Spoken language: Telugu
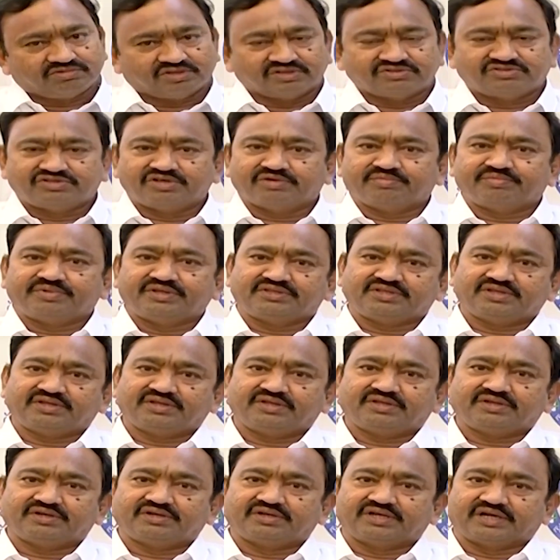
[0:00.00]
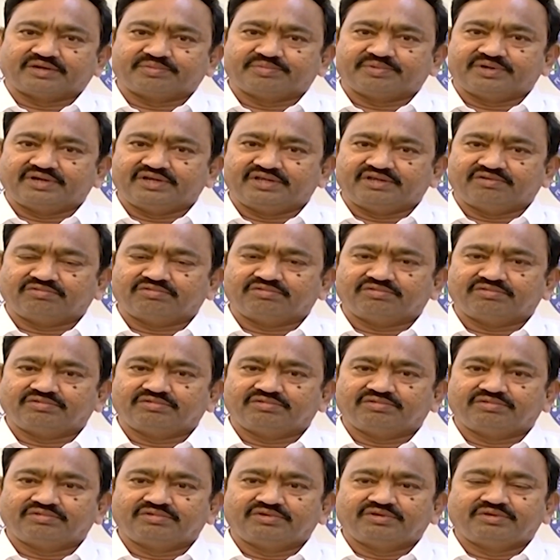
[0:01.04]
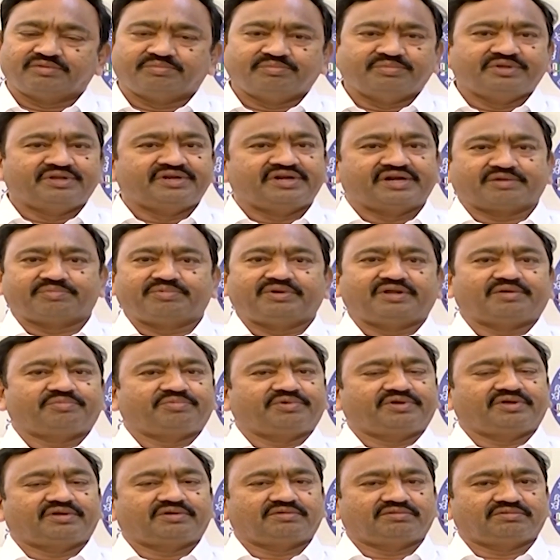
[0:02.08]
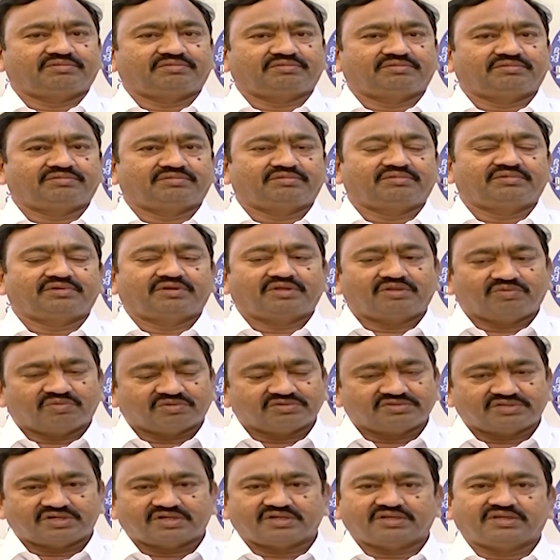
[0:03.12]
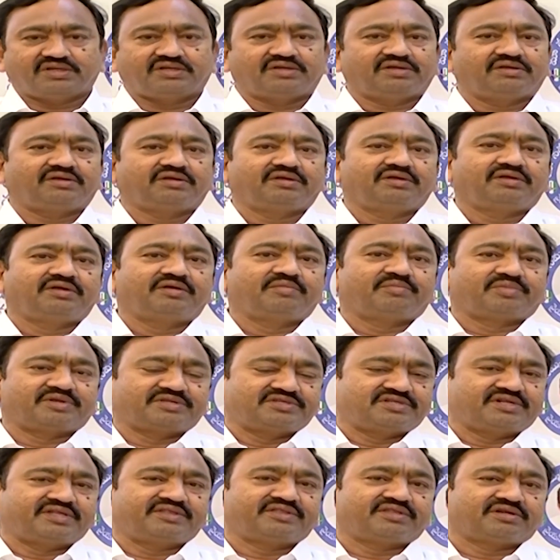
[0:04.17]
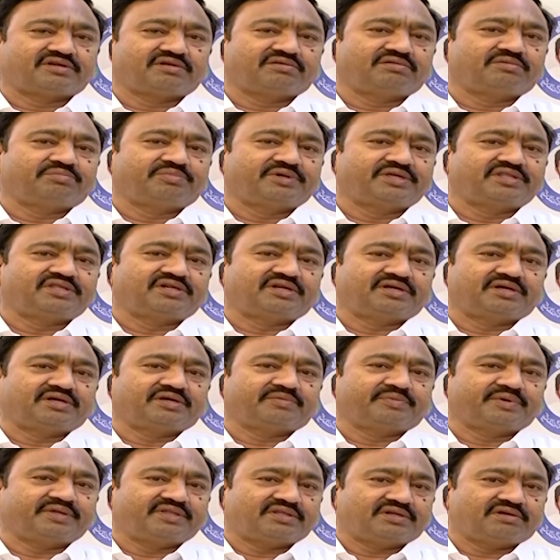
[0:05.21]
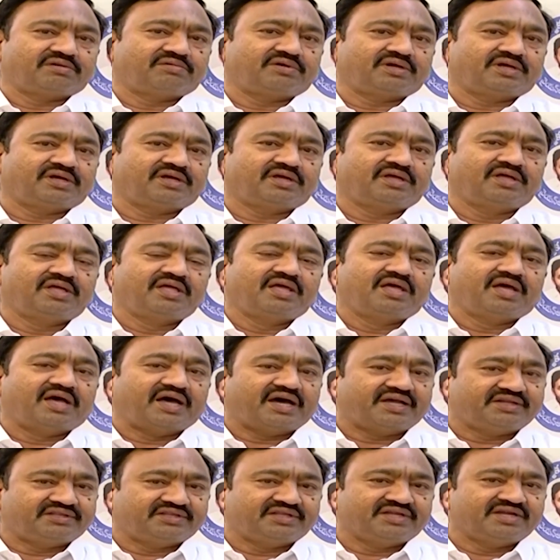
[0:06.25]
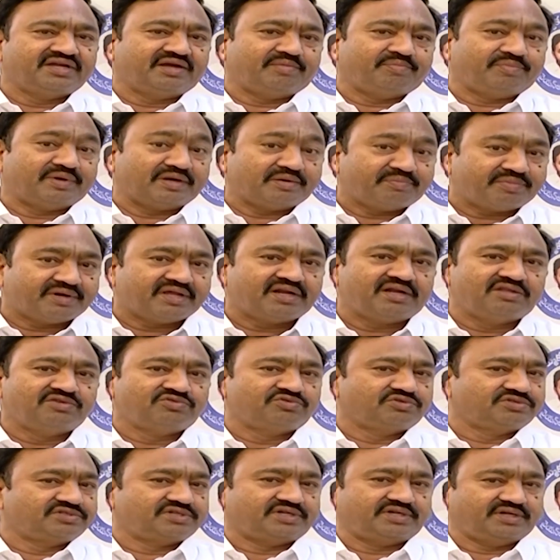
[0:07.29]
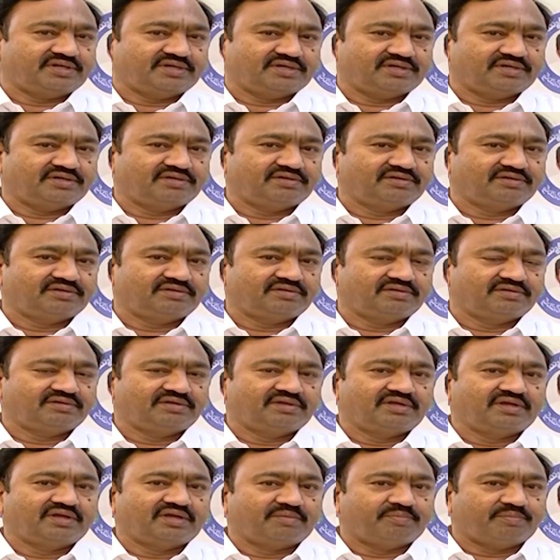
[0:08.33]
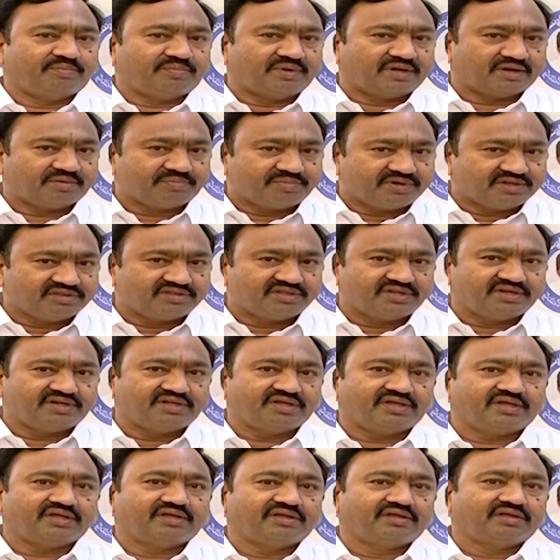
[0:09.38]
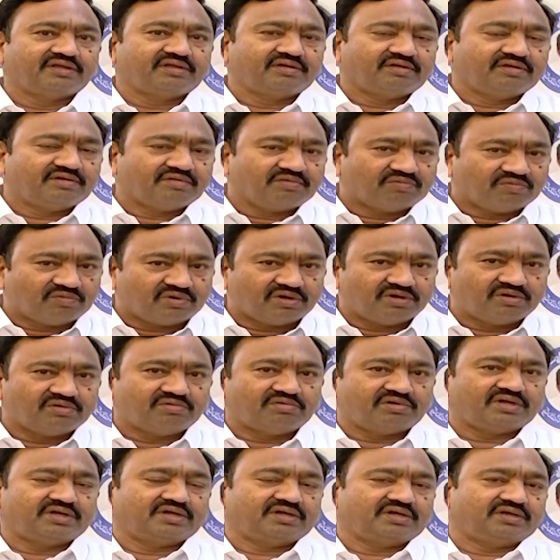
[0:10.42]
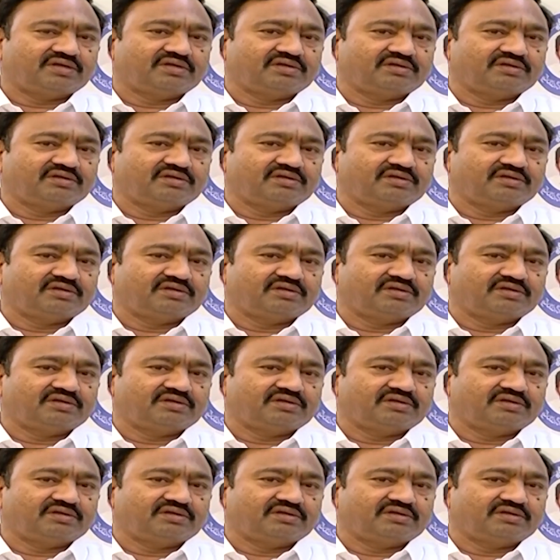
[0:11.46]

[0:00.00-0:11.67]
సంక్షేమం అయితే నడపగలిగాం మీరు నడపలేకపోయారు ఇది ఒకసారి ప్రజలందరూ పేదల పేదలు కూడా ఆర్థికంగా బలపడాలని చూశాడు ఆయన బలపడితేనే వాళ్ళు కూడా